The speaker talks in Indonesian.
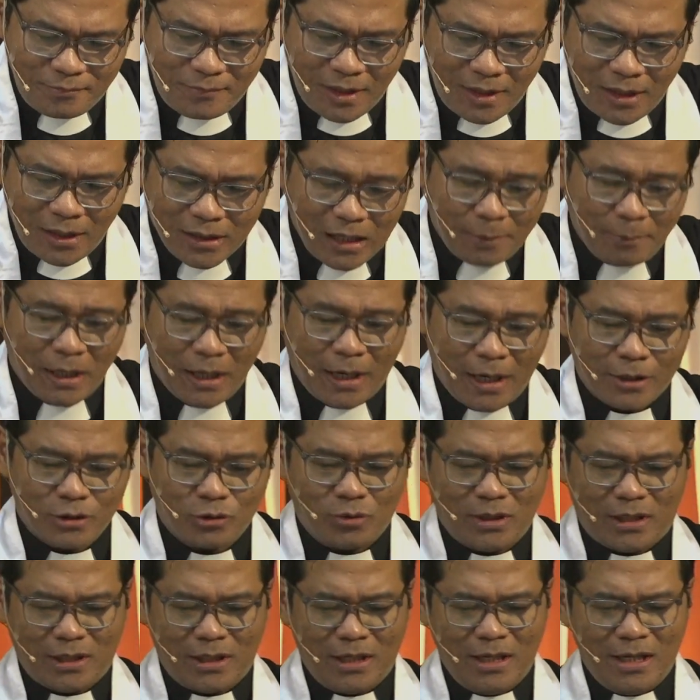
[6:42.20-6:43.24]
Nah maka
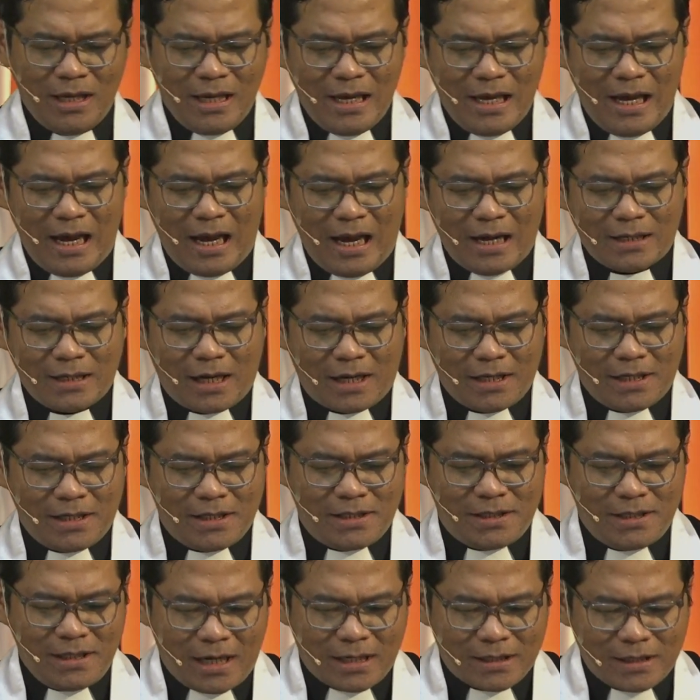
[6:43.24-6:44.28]
saudara, anak
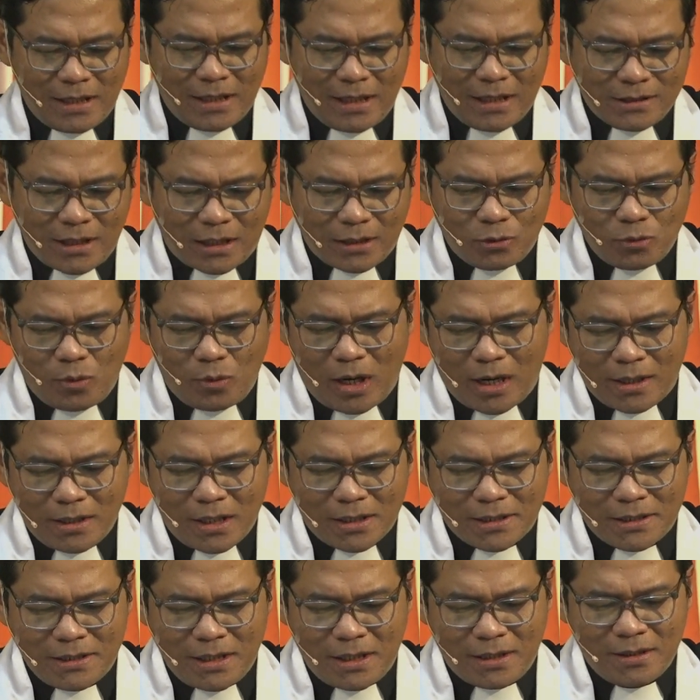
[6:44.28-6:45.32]
ini adalah satu
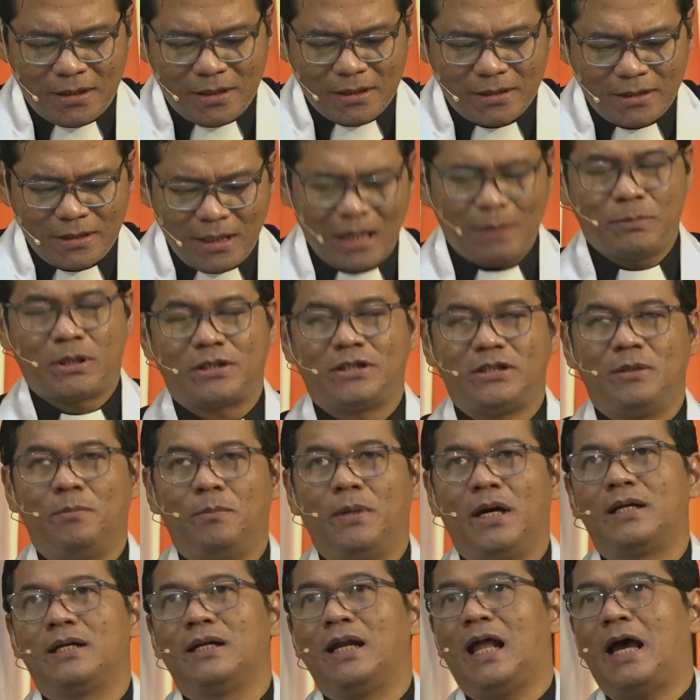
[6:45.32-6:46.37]
anak yang dalam
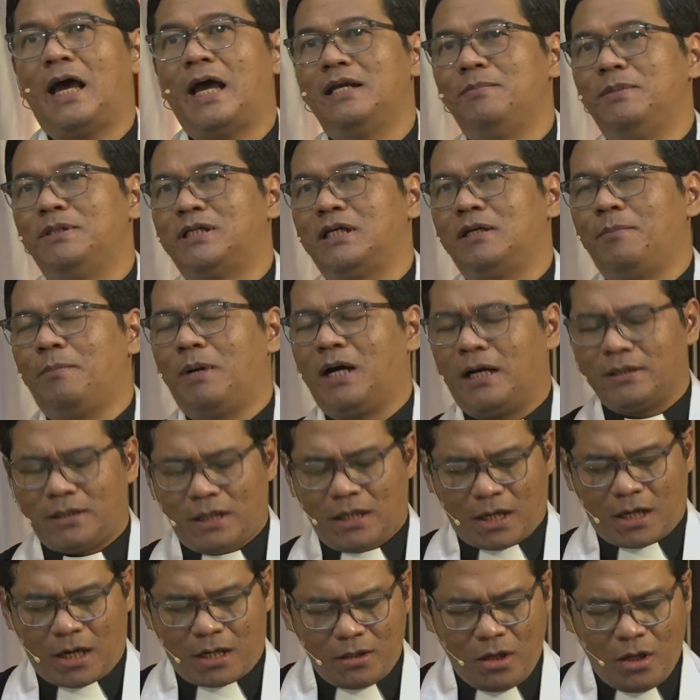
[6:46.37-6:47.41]
terjemahan lain misalnya
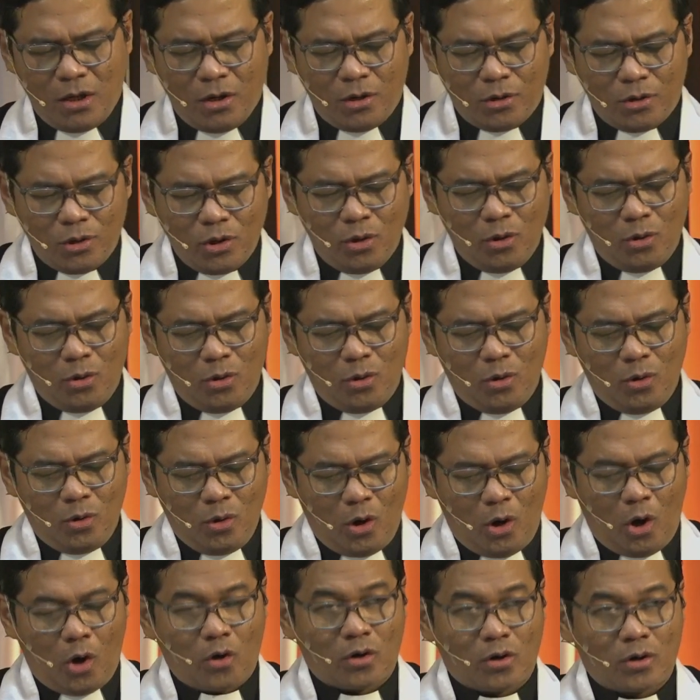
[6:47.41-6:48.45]
mengatakan
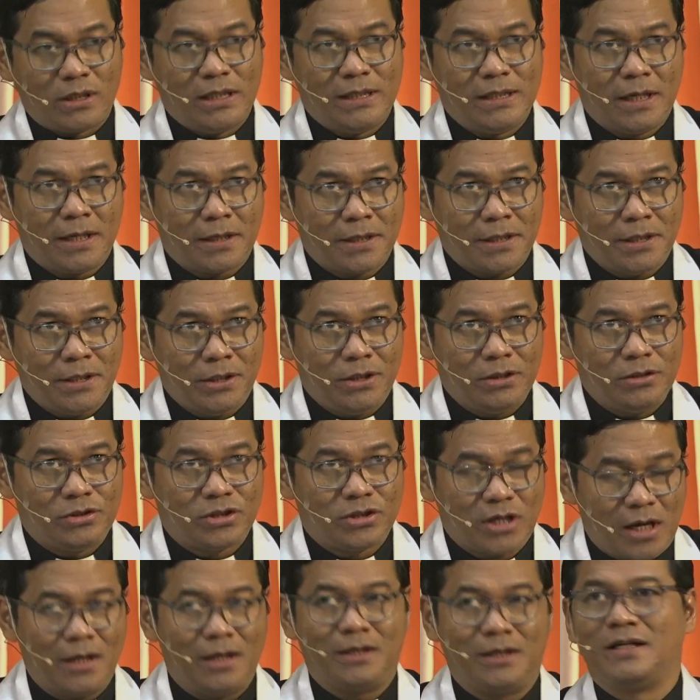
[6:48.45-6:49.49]
no ordinary
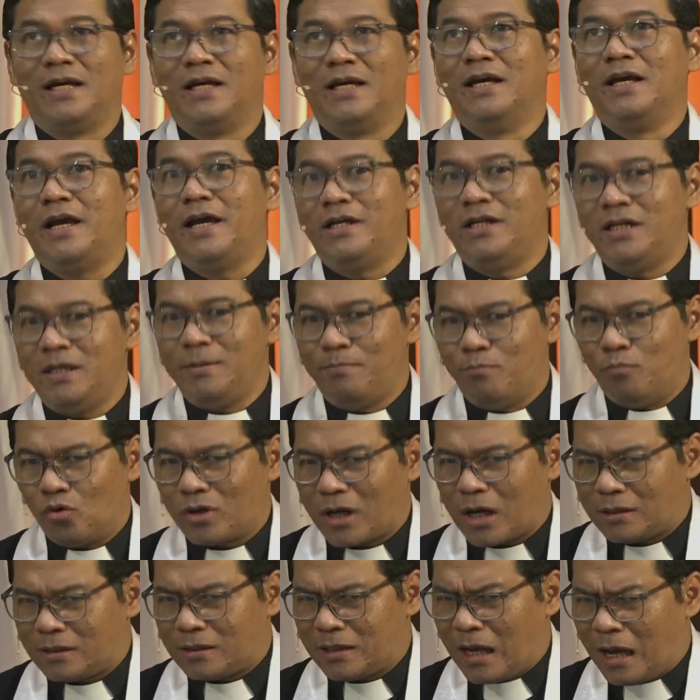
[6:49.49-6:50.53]
child. Ini
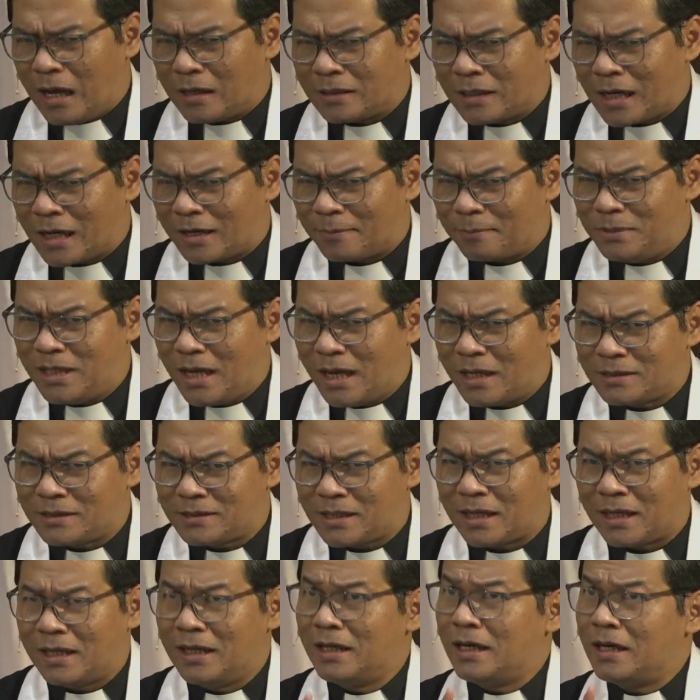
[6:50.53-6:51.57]
bukan anak
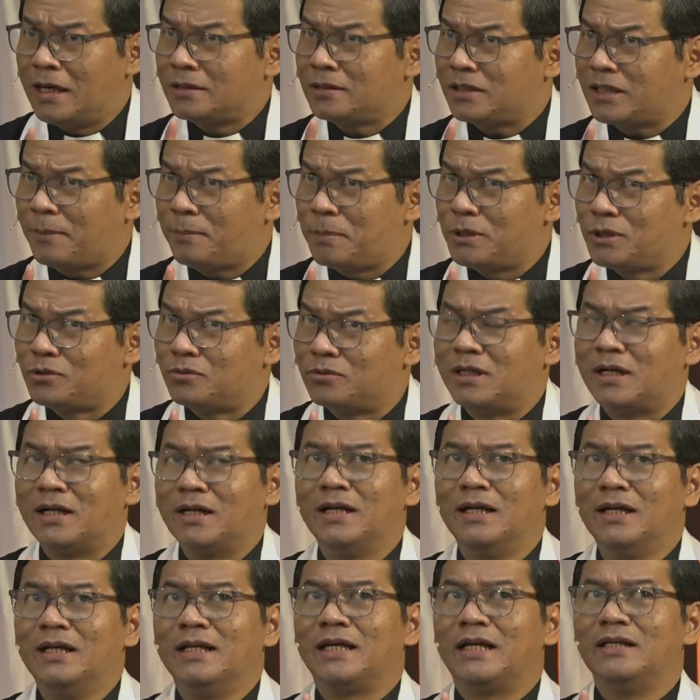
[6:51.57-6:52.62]
biasa tetapi
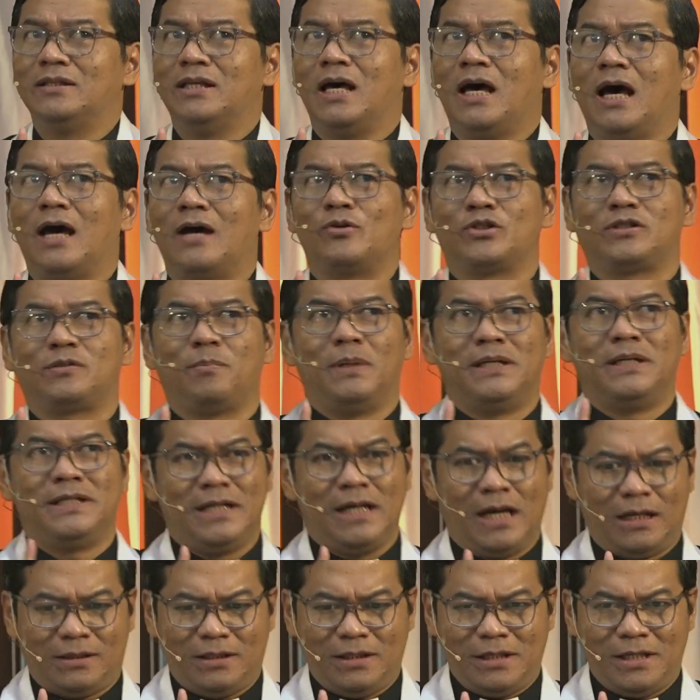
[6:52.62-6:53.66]
saudara, kita harus
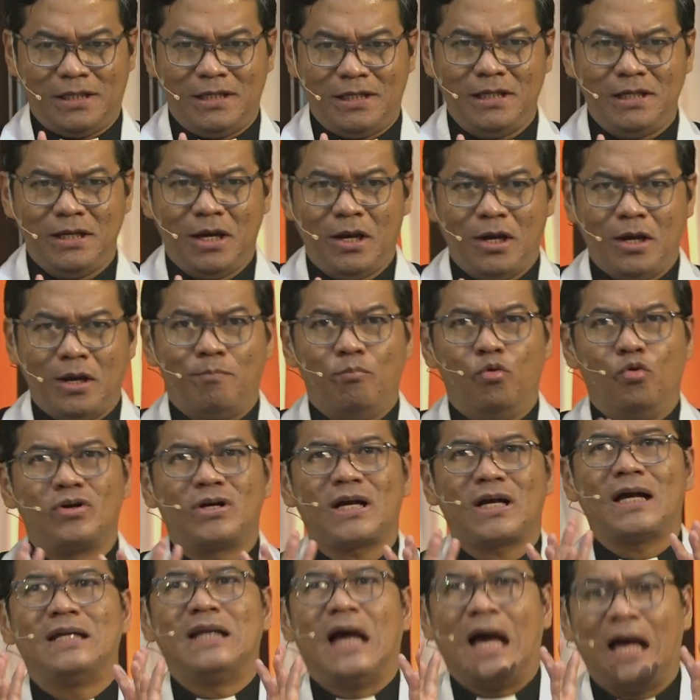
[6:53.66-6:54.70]
melihat ini
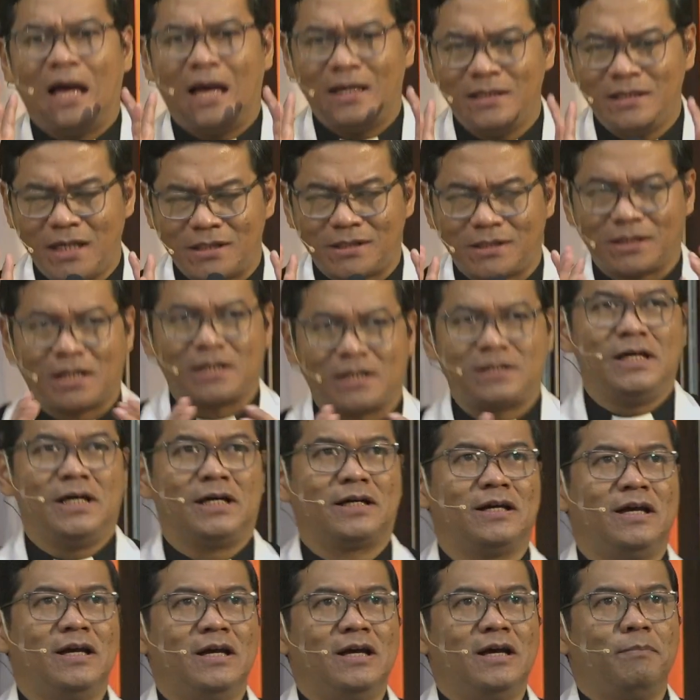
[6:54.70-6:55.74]
bukan hanya
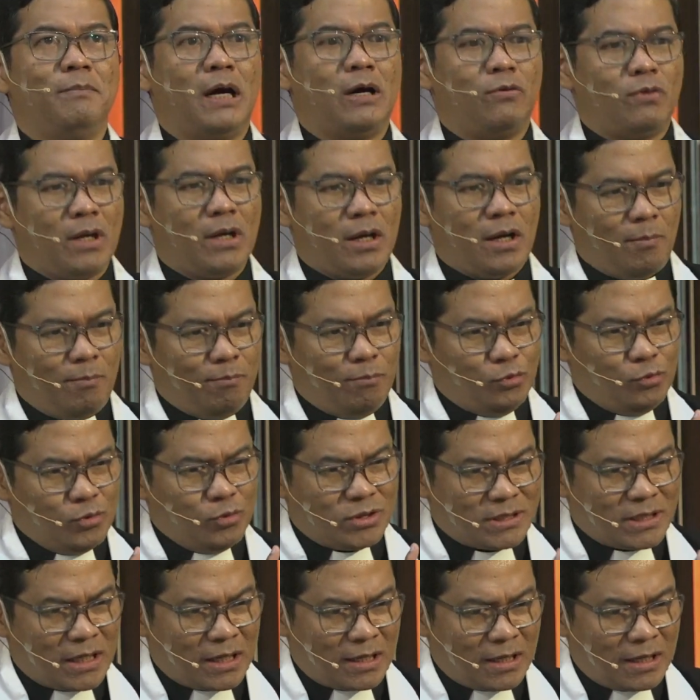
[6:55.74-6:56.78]
sekedar bahwa
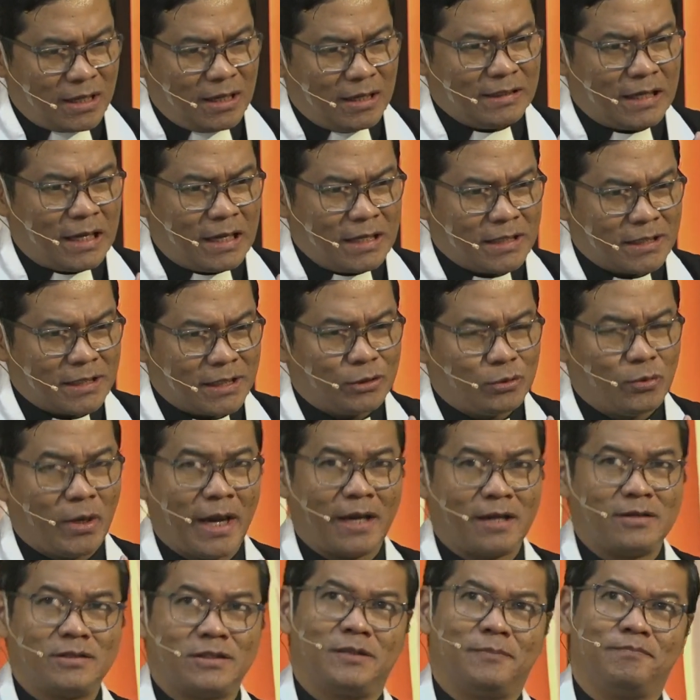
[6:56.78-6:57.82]
Musa lahir itu
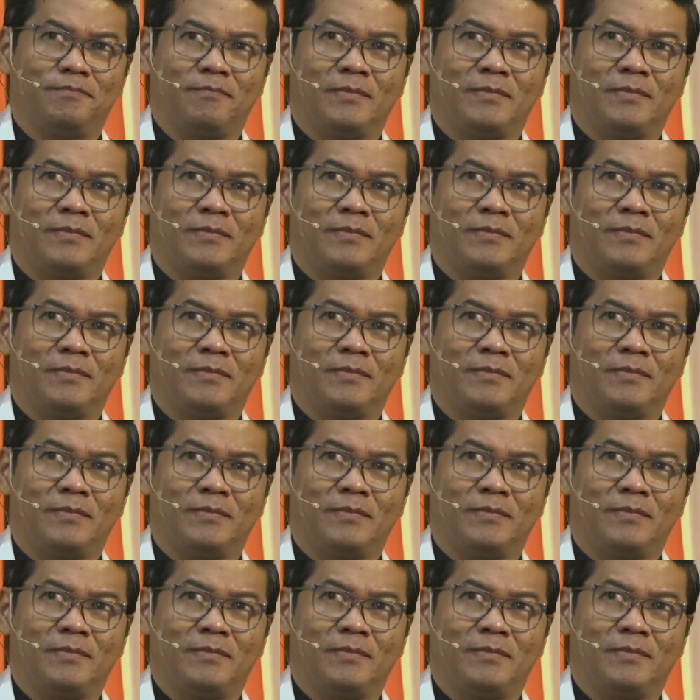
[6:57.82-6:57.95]
handsome.